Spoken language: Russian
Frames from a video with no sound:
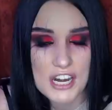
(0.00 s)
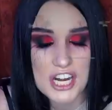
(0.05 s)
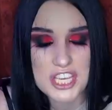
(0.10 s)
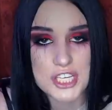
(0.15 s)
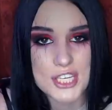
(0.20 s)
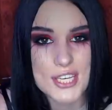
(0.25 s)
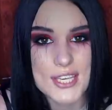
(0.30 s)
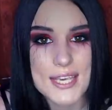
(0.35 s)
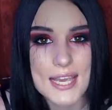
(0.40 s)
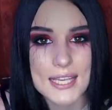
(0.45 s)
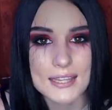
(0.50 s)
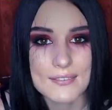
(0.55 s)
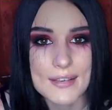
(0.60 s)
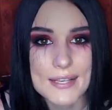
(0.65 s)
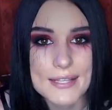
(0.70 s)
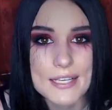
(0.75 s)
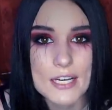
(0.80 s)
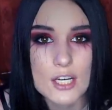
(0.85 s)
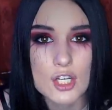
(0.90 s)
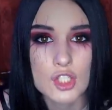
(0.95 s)
Врачи ей
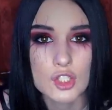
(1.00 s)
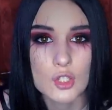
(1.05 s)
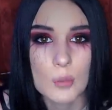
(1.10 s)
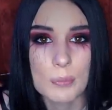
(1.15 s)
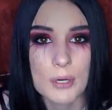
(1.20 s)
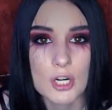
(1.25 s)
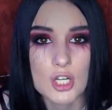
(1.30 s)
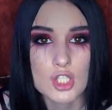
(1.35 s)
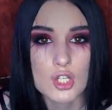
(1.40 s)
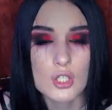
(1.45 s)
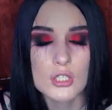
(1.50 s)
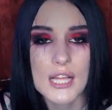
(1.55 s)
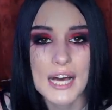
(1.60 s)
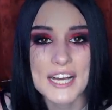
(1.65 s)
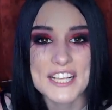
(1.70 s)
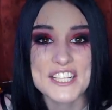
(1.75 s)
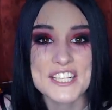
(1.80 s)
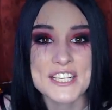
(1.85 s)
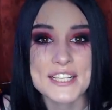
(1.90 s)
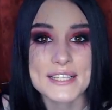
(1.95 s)
ответили, что прошел
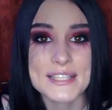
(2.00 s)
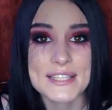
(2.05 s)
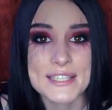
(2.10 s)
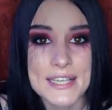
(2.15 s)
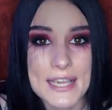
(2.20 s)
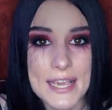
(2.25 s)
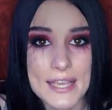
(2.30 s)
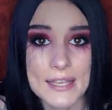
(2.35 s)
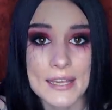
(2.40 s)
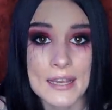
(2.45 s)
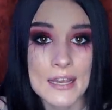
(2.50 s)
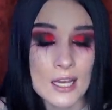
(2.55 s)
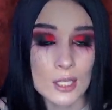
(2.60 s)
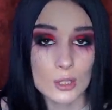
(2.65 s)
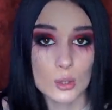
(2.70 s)
один день.